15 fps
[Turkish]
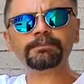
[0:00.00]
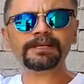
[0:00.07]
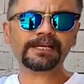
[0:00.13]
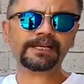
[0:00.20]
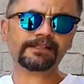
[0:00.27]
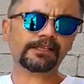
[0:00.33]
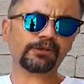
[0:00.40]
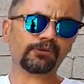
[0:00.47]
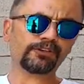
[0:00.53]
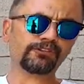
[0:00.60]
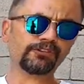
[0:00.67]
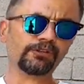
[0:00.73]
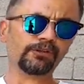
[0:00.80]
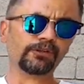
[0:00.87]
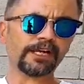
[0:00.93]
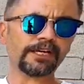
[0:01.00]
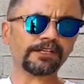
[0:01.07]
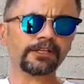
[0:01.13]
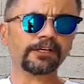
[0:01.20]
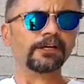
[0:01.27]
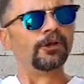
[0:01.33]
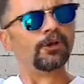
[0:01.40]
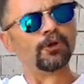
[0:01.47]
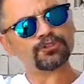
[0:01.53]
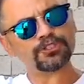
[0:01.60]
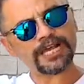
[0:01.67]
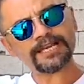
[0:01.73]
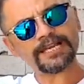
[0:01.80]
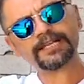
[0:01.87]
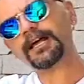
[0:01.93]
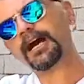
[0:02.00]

birlikte üretiliyorlar. Özellikle